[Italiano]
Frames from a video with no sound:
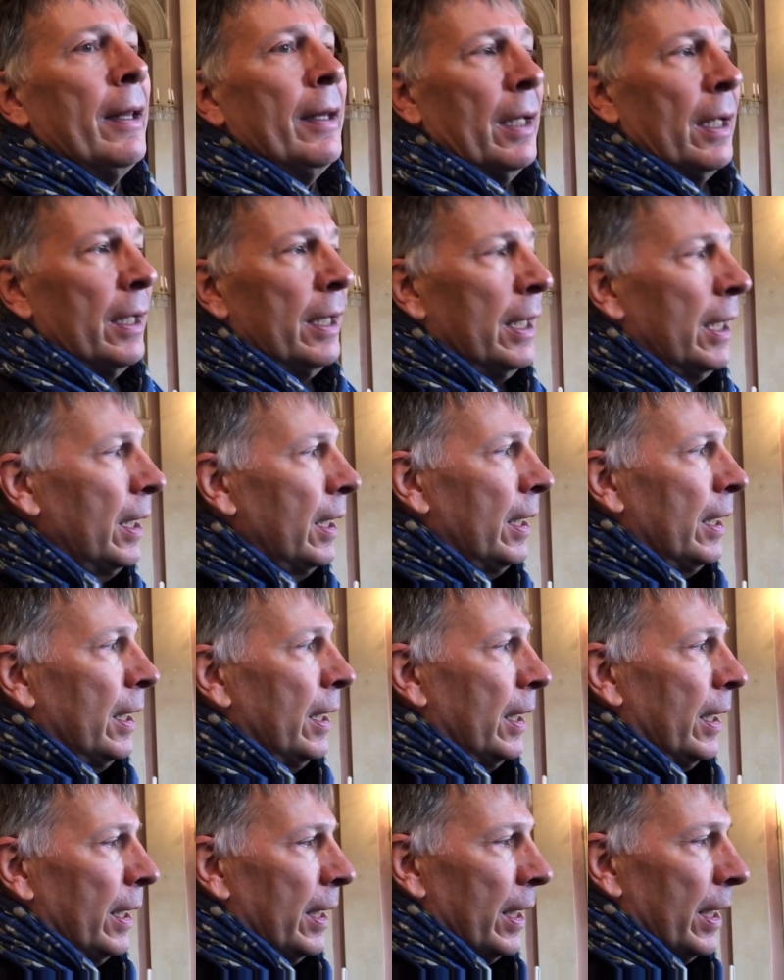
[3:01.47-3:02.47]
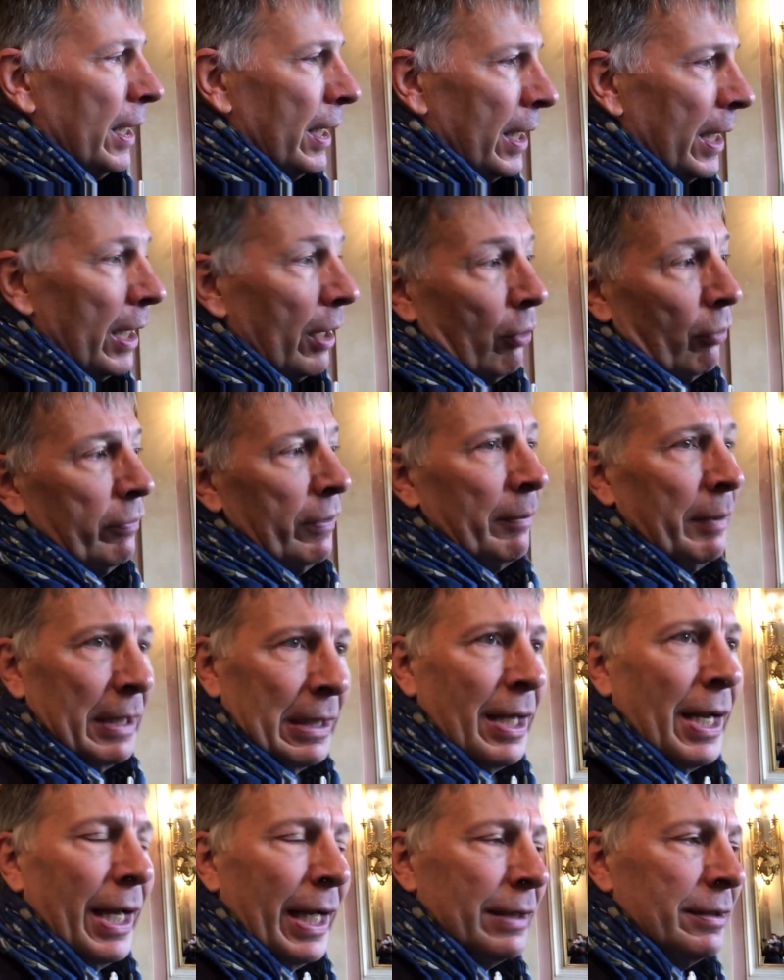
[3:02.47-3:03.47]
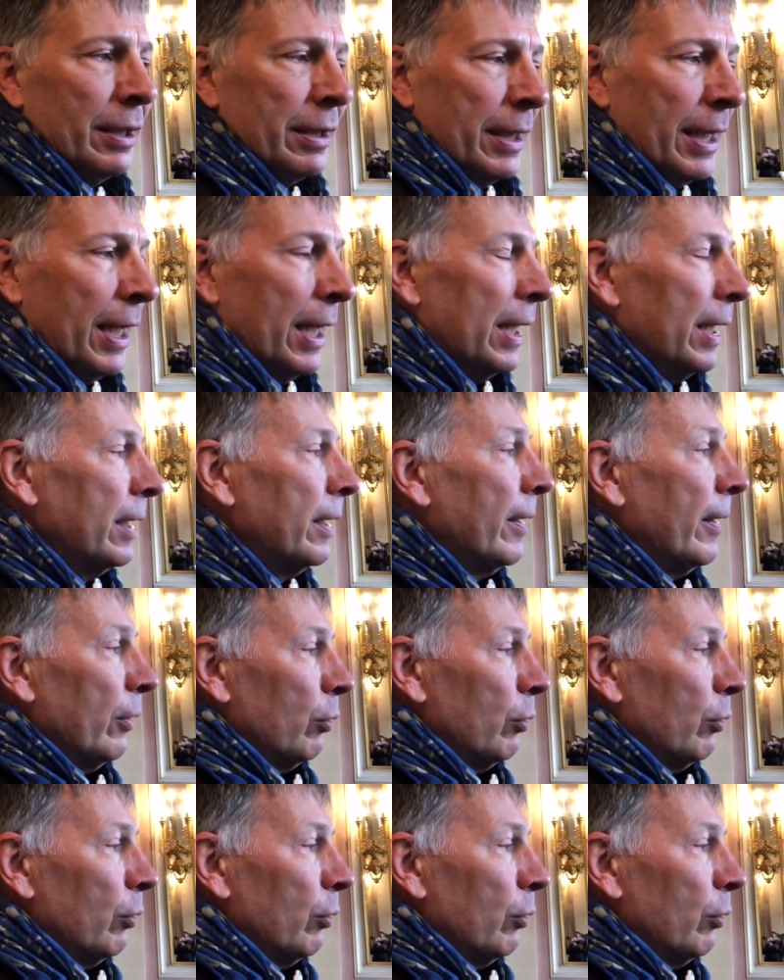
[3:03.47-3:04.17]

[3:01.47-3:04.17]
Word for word: e, e, e ovviamente la cattedrale.